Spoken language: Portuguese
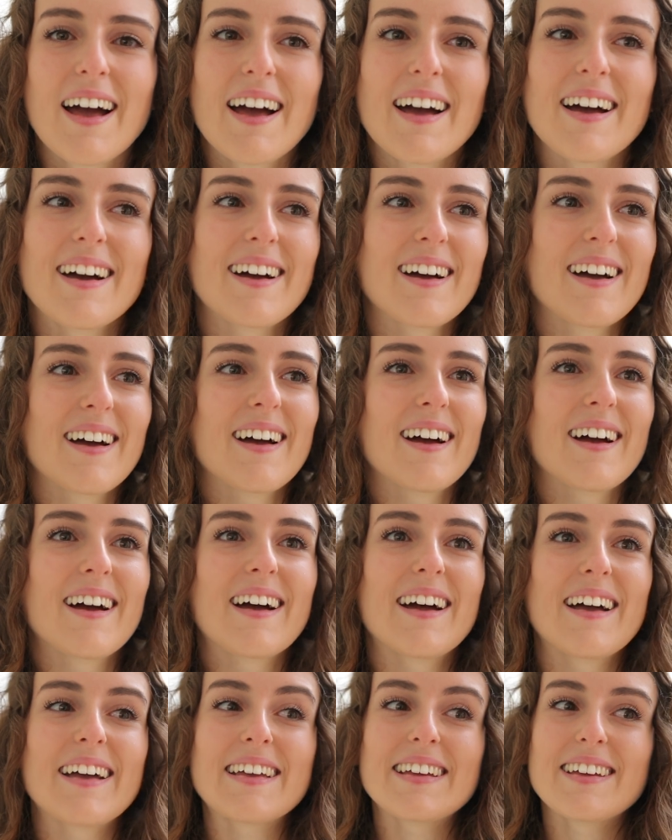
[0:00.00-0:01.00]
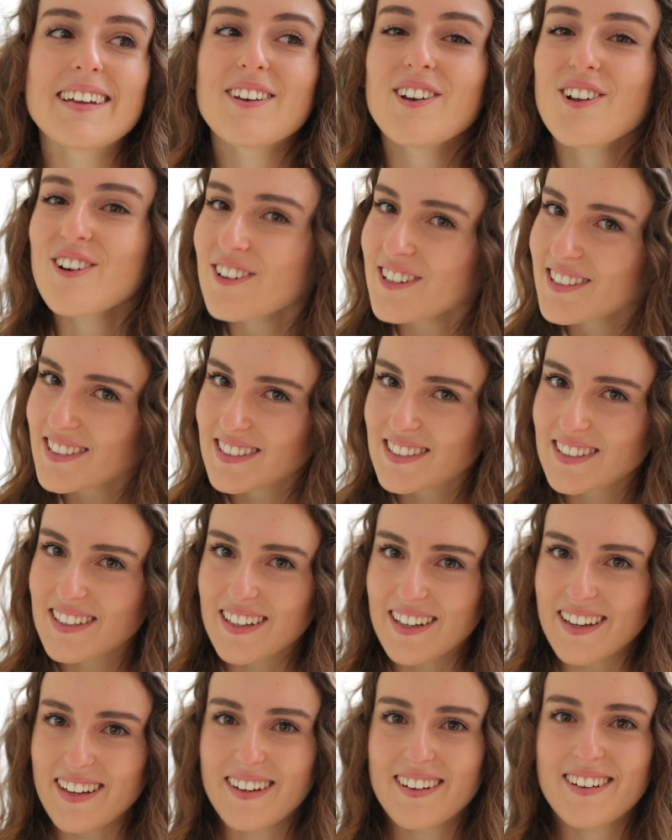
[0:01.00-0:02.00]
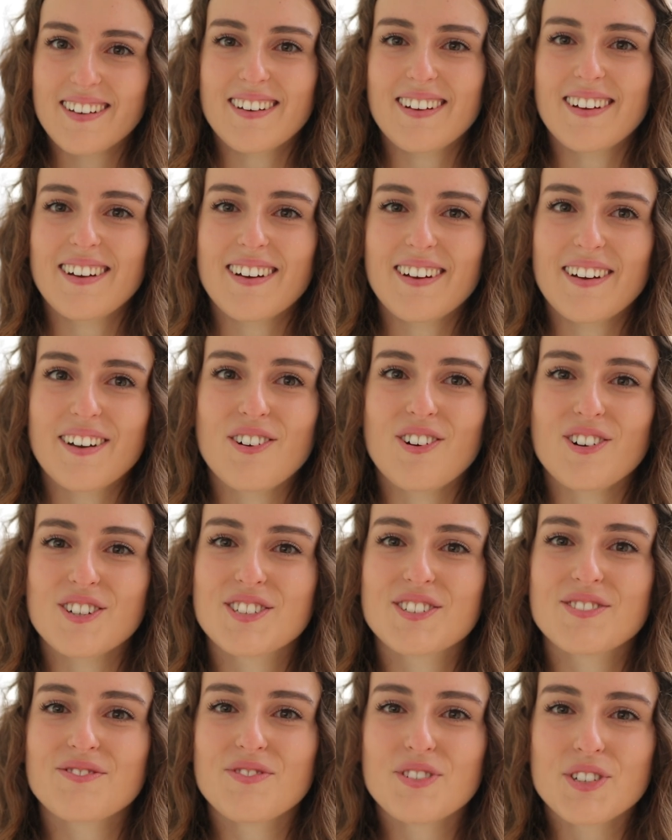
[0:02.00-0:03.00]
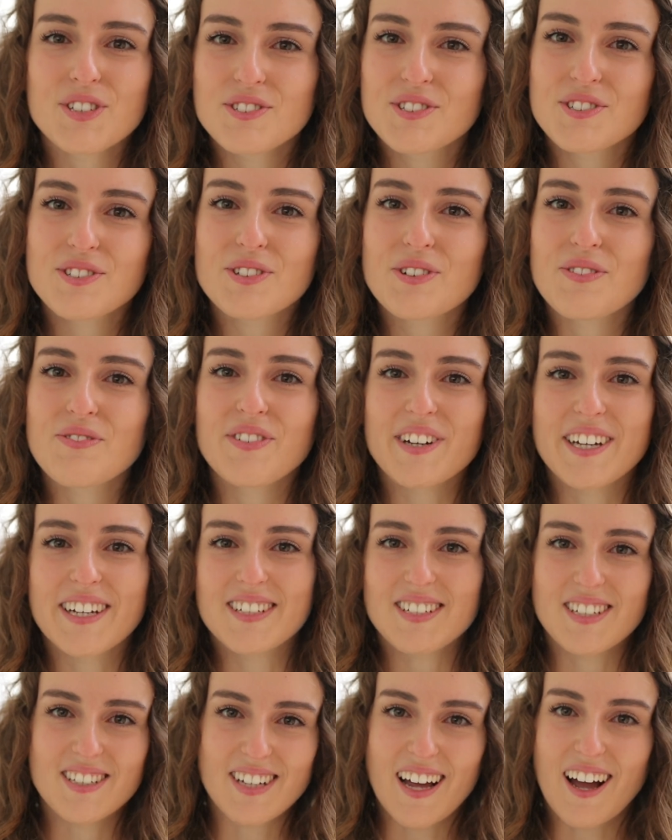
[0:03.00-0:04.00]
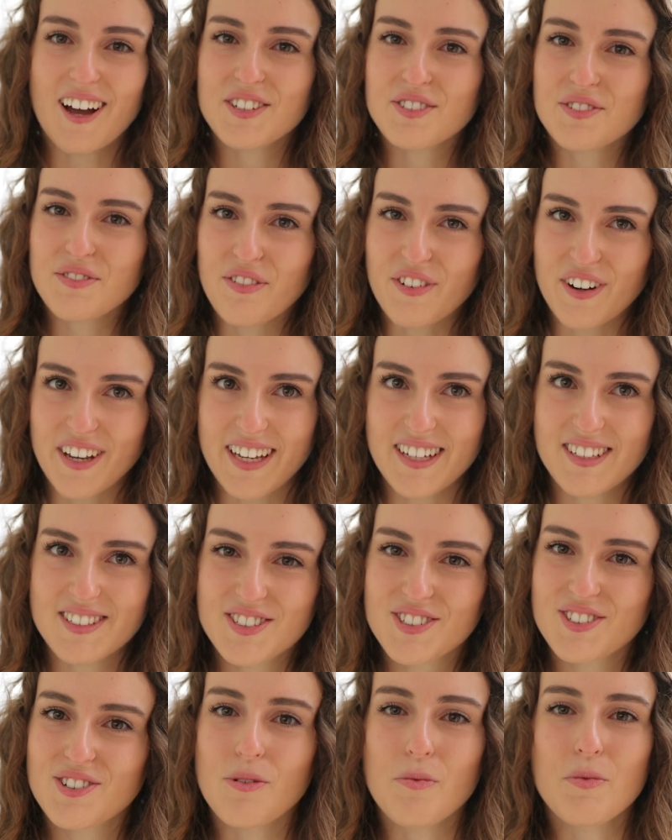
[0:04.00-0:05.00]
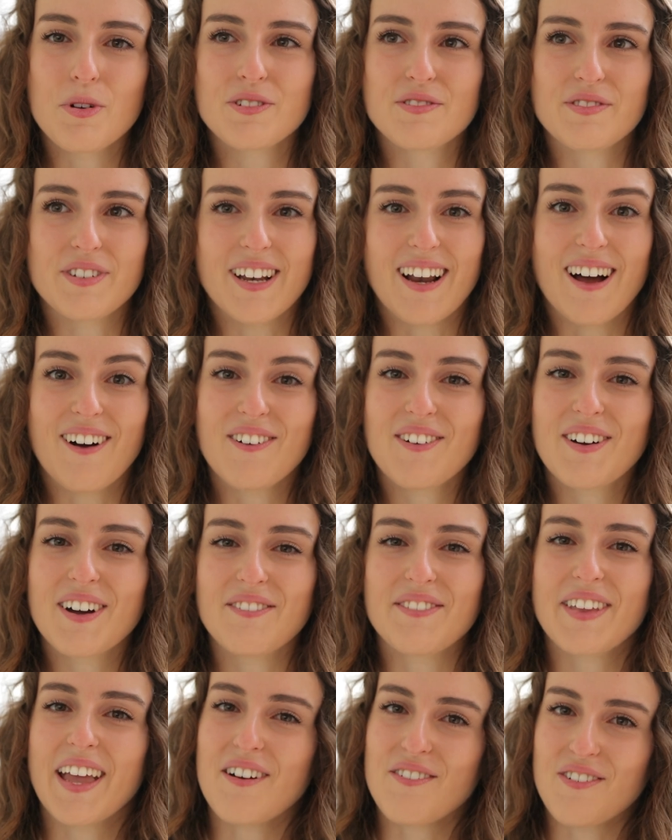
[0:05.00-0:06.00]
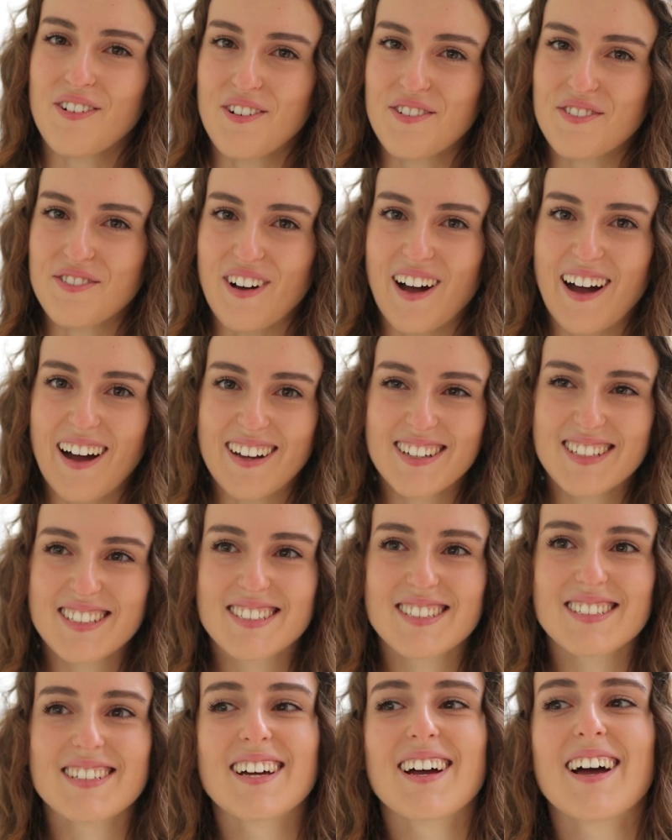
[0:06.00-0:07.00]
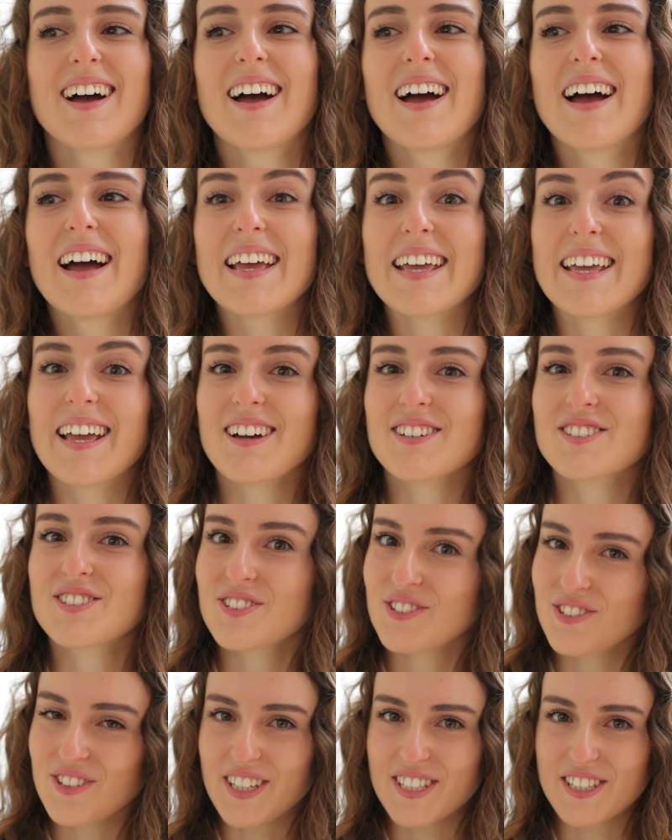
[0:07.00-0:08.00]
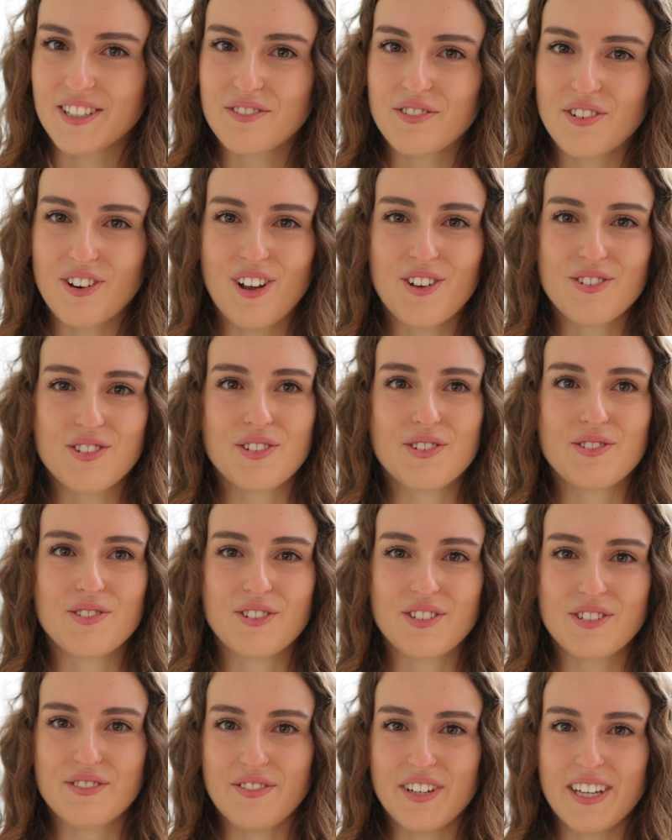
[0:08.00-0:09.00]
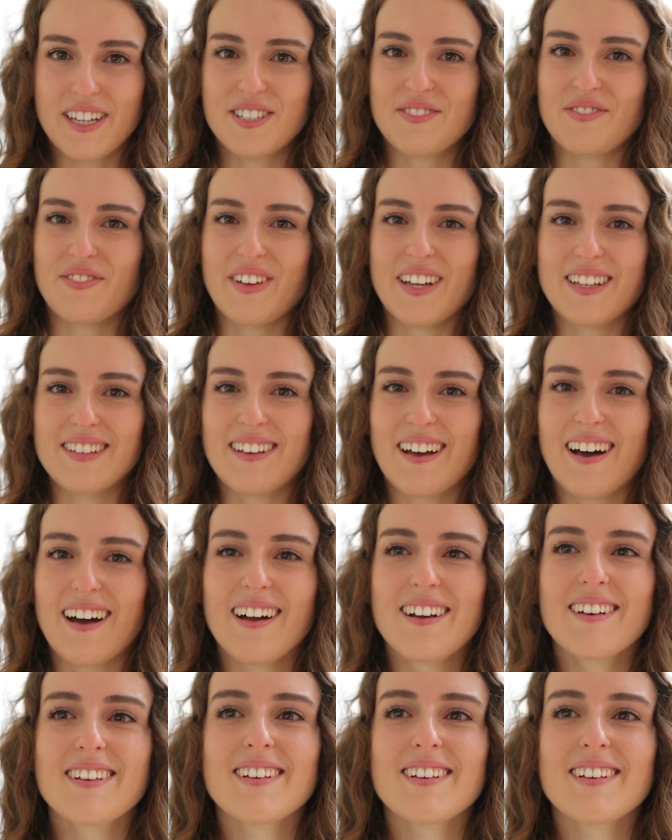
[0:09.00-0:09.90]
Uh, e logo a seguir, gosto muito de comer chicharros fritos com molho de vilão, que a minha avó faz. E acho que toda a gente que for aos Açores deveria experimentar